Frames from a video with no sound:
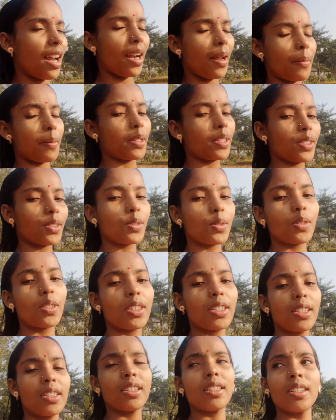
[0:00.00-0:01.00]
আর আমাদের
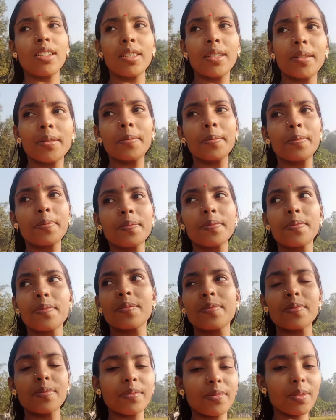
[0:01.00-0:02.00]
যদি
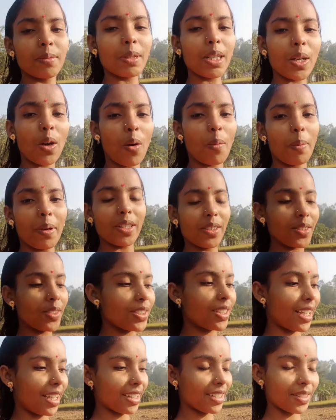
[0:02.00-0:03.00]
মানে কপালে
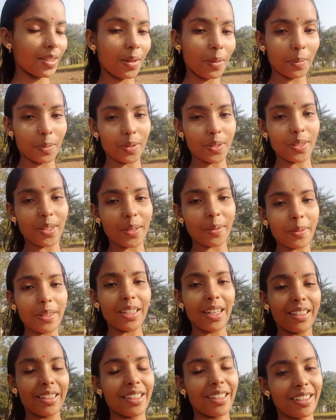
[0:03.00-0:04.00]
যদি থাকে তো অবশ্যই হবে
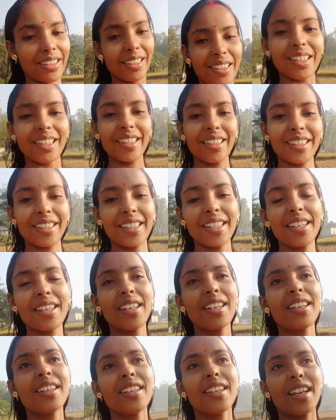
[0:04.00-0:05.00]
না থাকলে নাই কি
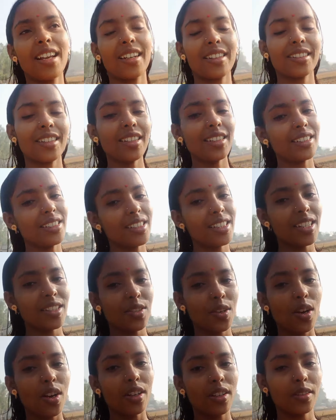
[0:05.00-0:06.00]
একটা ইচ্ছা
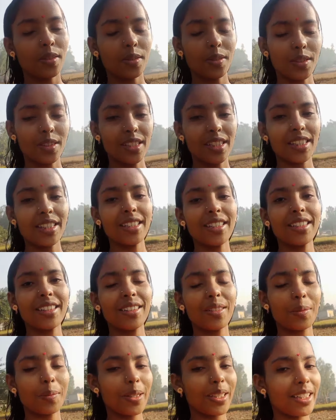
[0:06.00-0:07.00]
শখ করছি
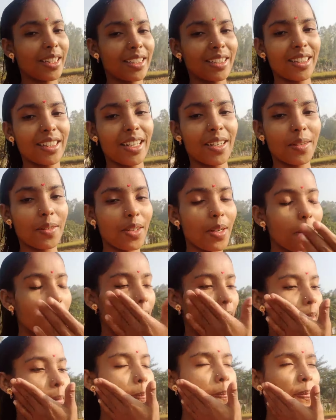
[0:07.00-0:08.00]
তোমরা দেখতে থাকো
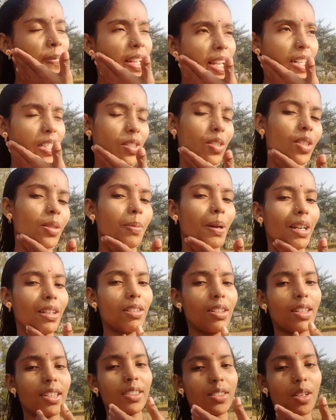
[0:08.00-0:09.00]
কেমন আর যদি
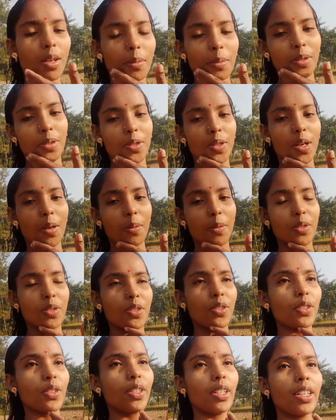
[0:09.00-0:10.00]
ভালো লাগে তো অবশ্যই
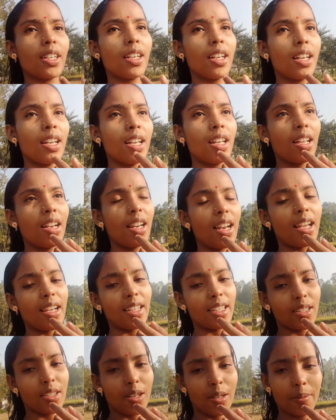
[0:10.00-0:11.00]
অবশ্যই
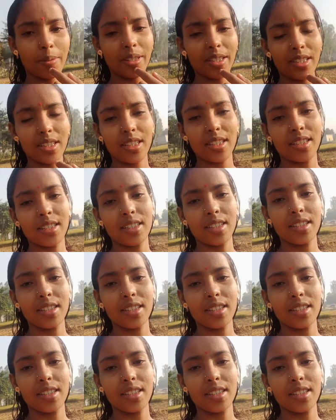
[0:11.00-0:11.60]
লাইক কমেন্ট